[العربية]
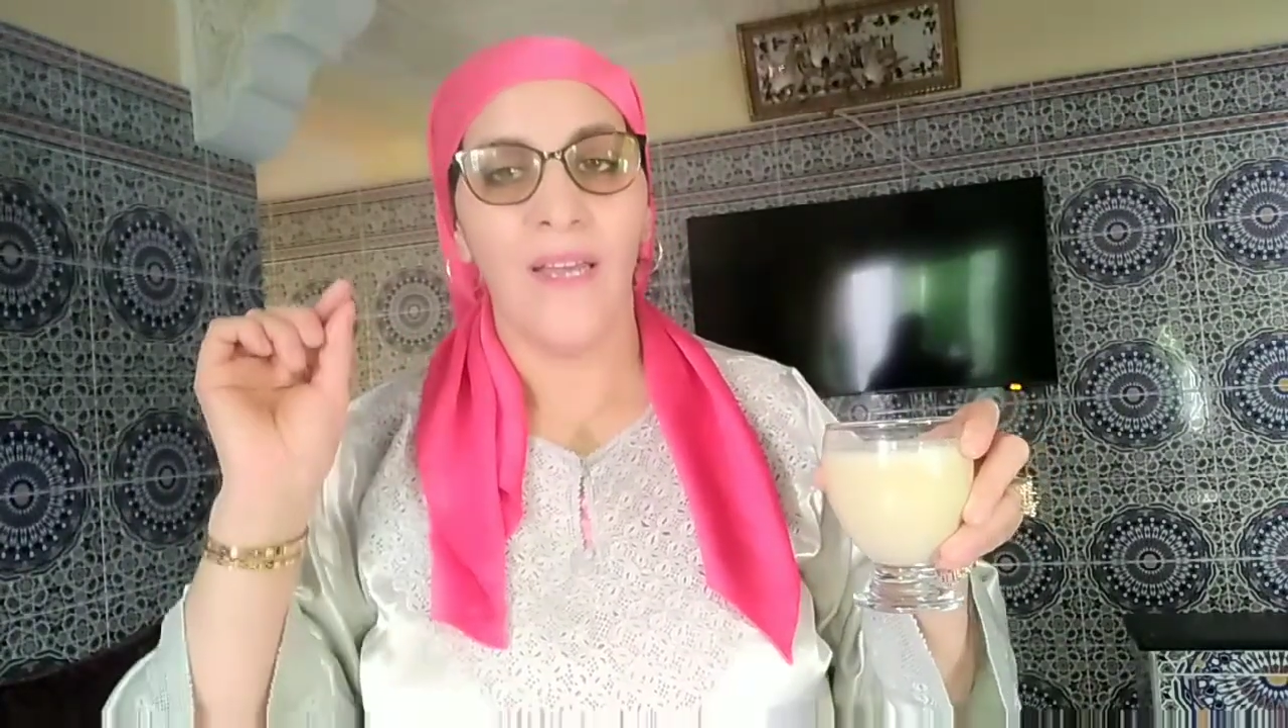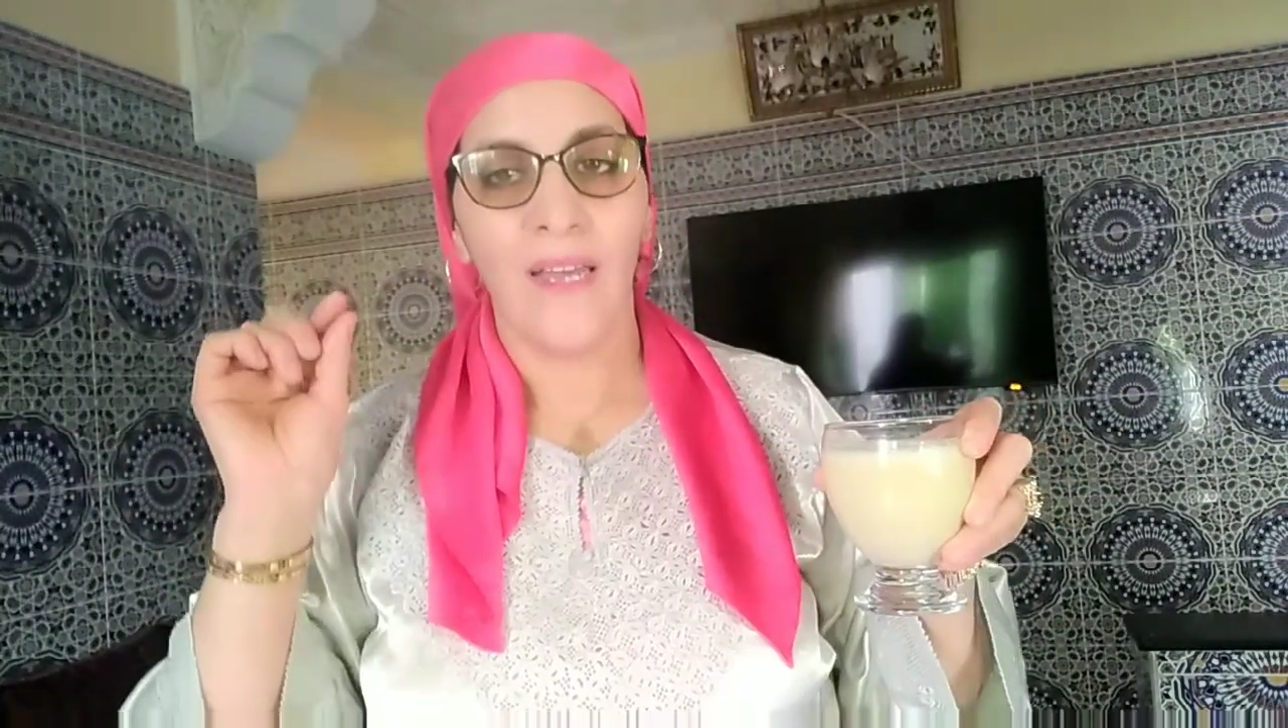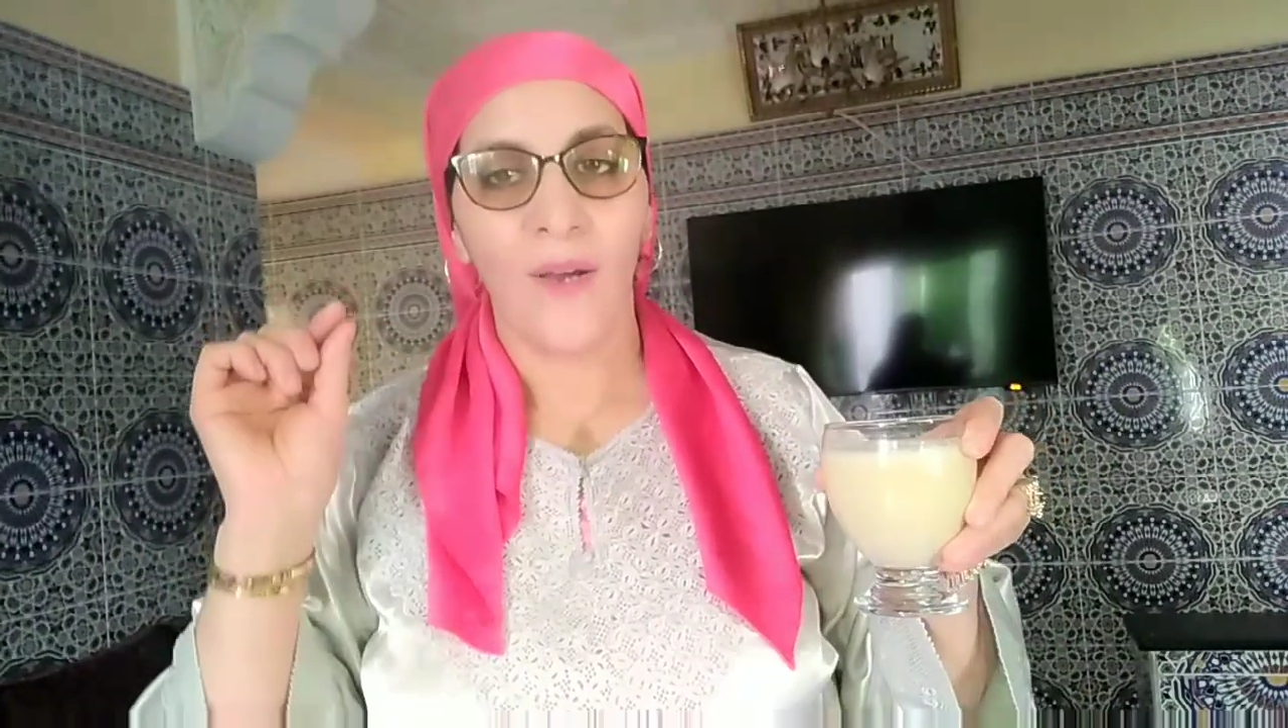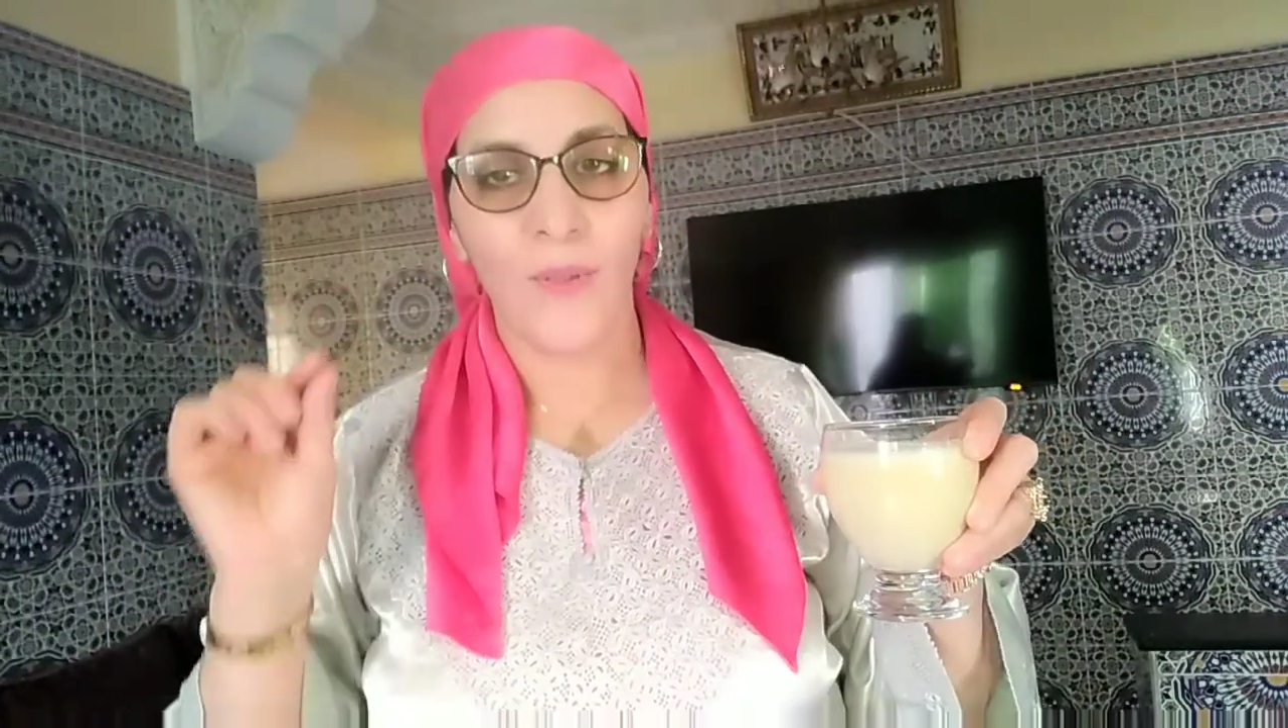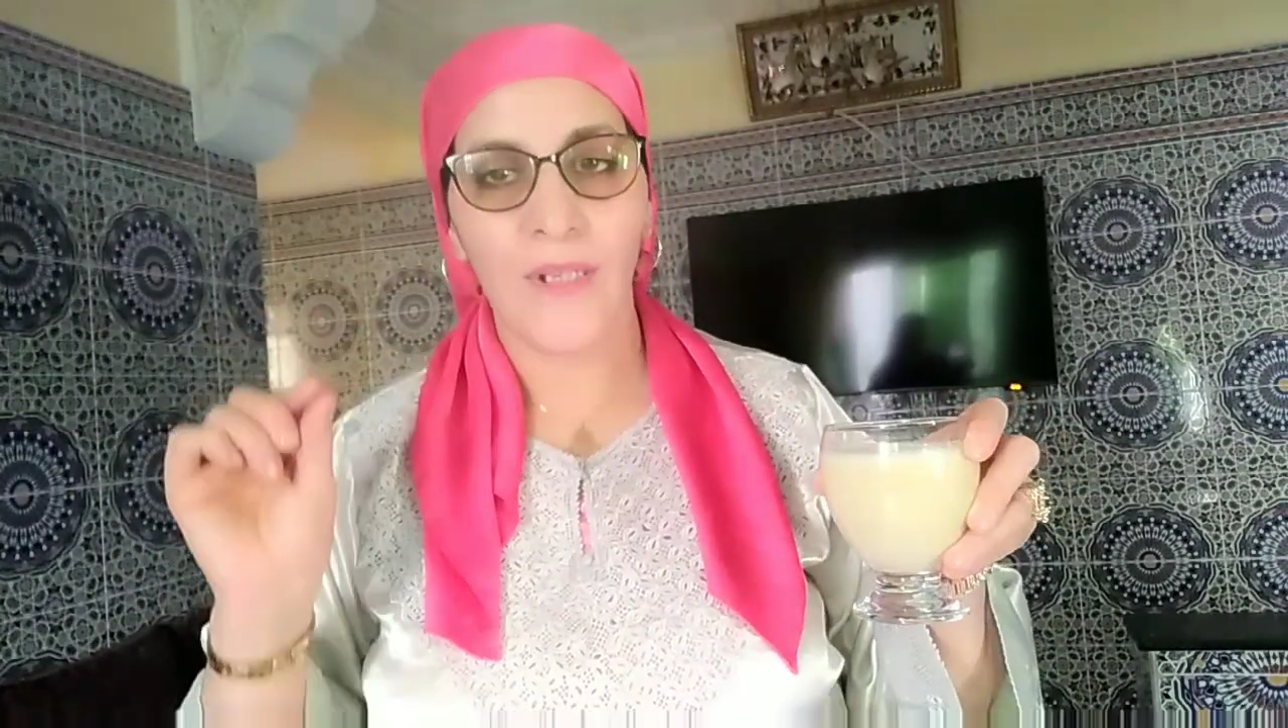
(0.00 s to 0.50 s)

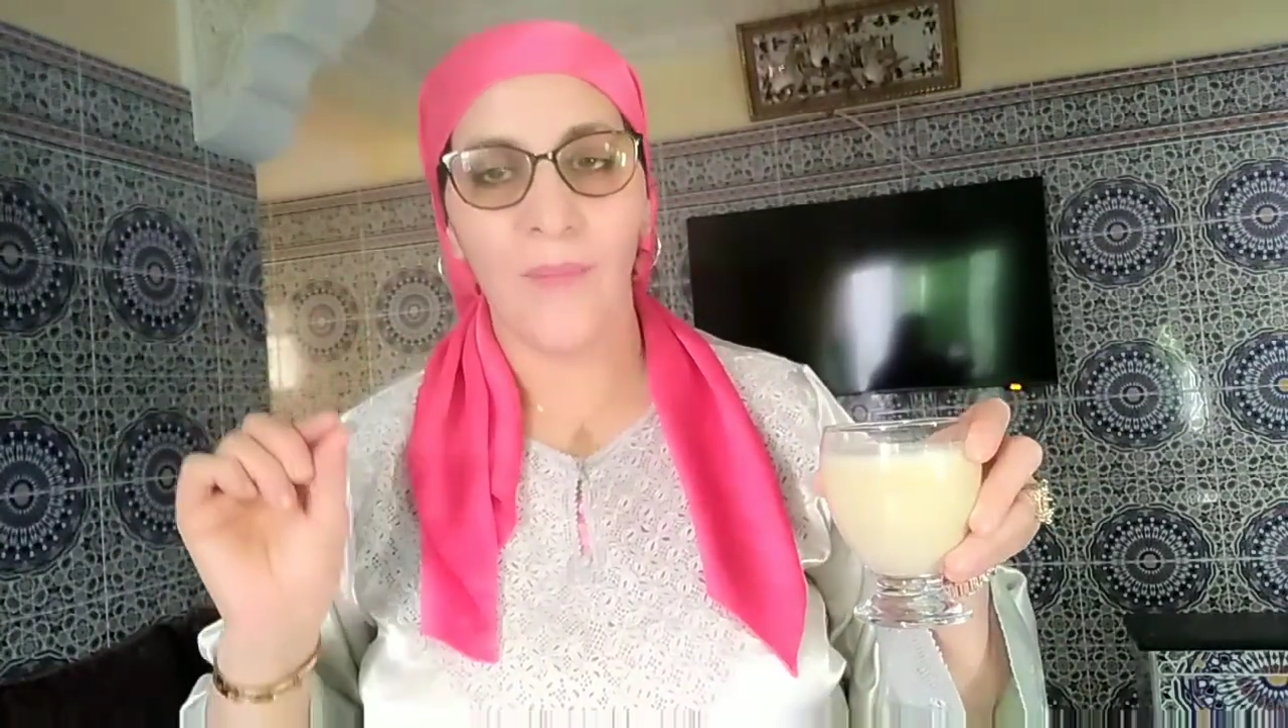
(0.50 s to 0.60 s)
خدي